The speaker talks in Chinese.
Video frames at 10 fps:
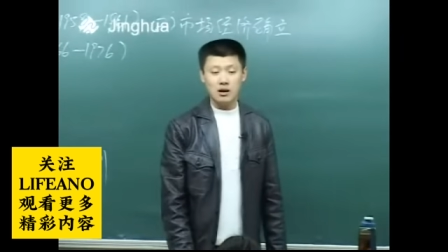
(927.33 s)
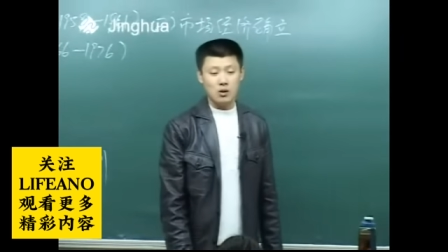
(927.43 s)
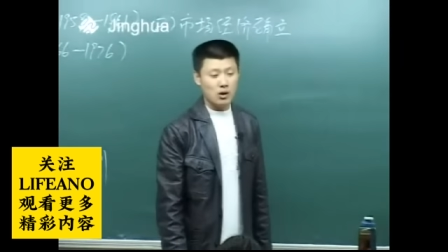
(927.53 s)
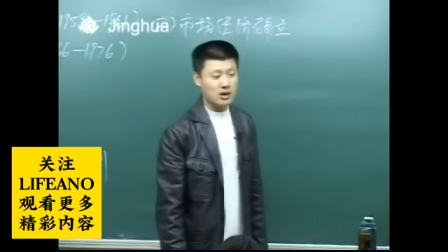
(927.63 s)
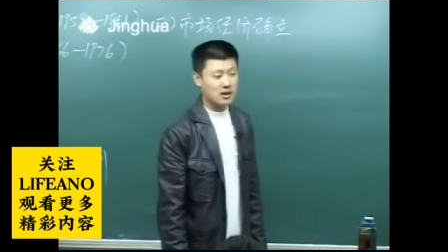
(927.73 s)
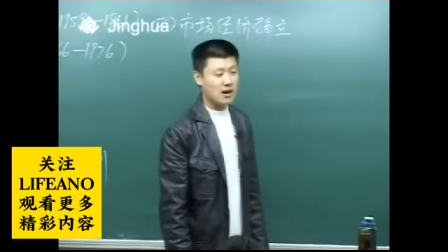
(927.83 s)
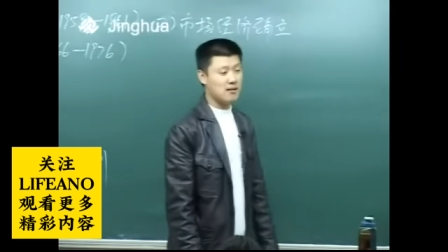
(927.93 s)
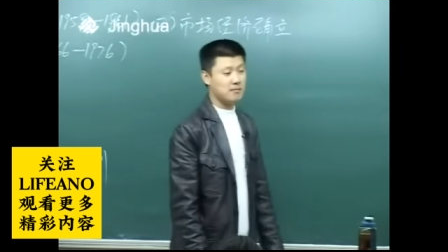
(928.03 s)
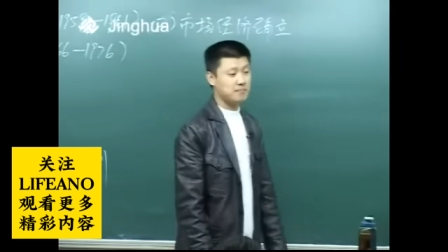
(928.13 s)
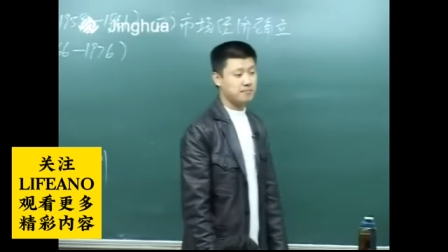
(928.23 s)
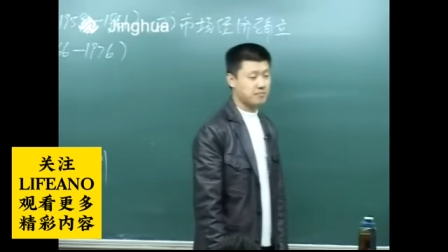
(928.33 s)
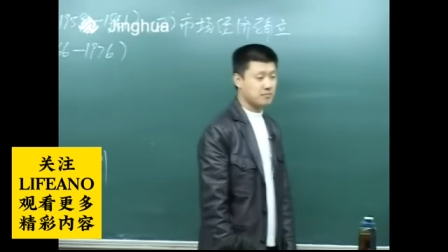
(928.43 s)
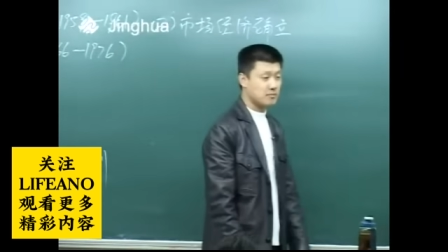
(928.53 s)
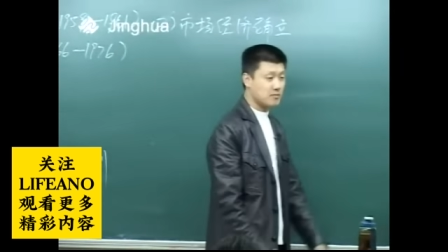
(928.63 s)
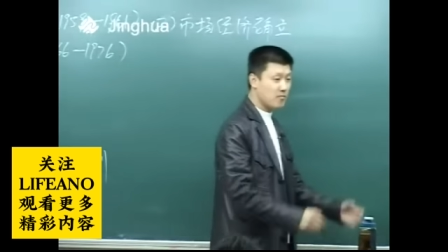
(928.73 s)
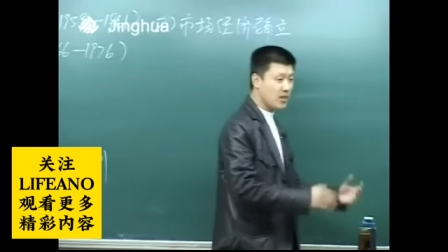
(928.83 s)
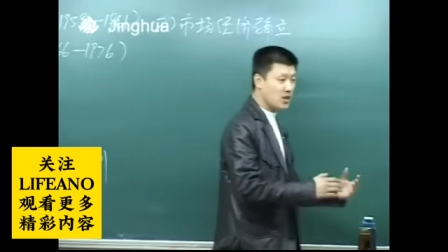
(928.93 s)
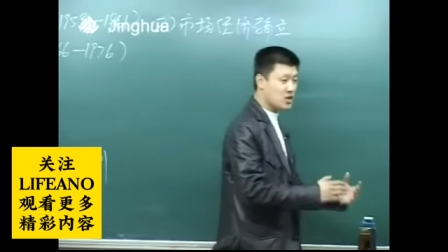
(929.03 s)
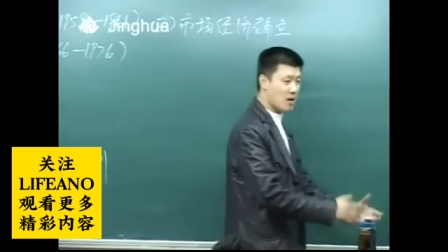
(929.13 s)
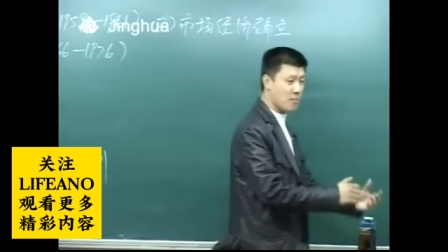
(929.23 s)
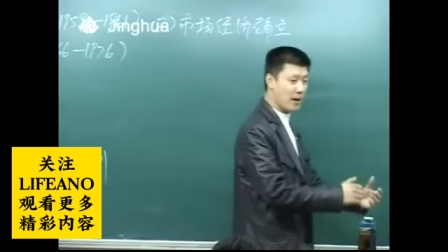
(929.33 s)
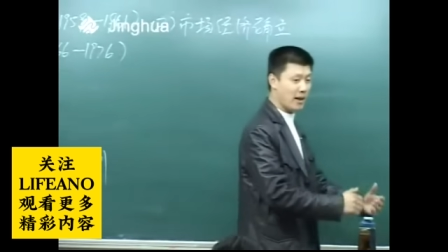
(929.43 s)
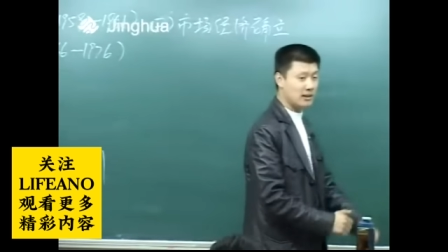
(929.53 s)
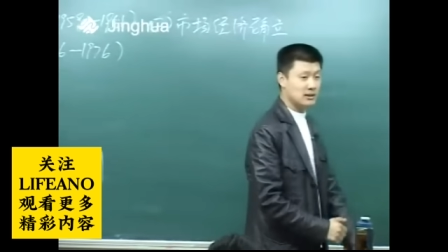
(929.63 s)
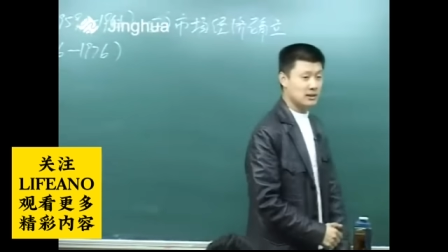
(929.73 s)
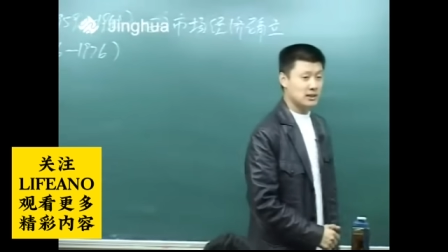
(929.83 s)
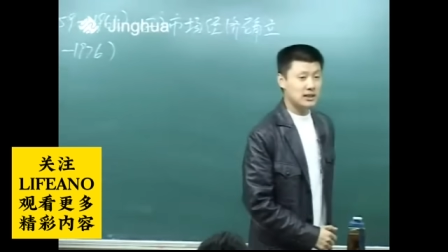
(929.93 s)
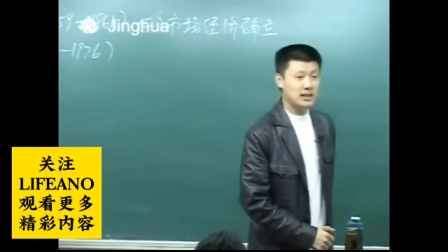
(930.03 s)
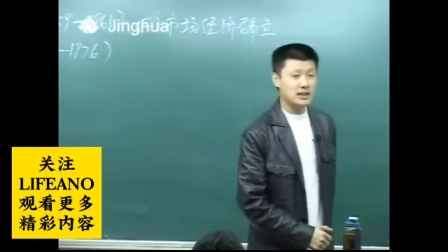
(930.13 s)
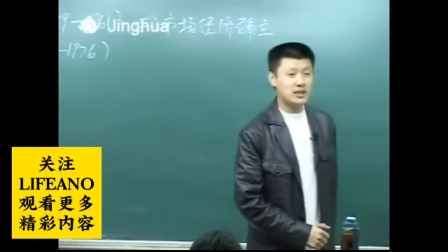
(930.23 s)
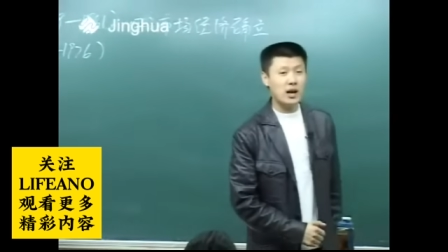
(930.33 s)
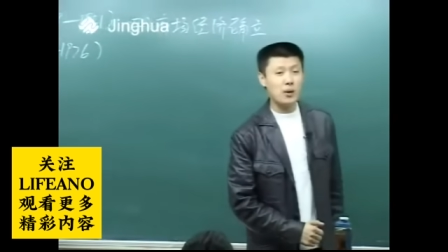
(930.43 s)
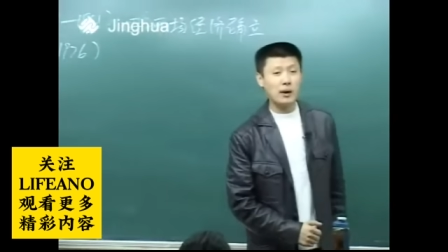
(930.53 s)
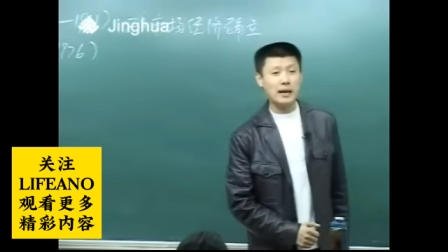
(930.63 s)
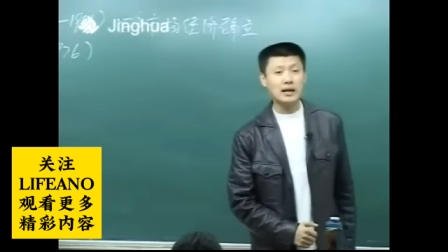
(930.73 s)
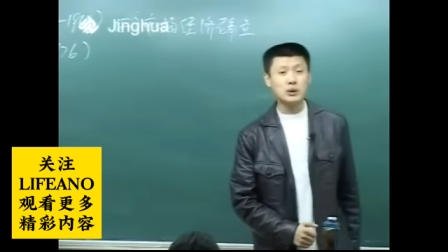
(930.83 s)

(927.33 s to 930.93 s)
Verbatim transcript: 我这钢成本一千块钱一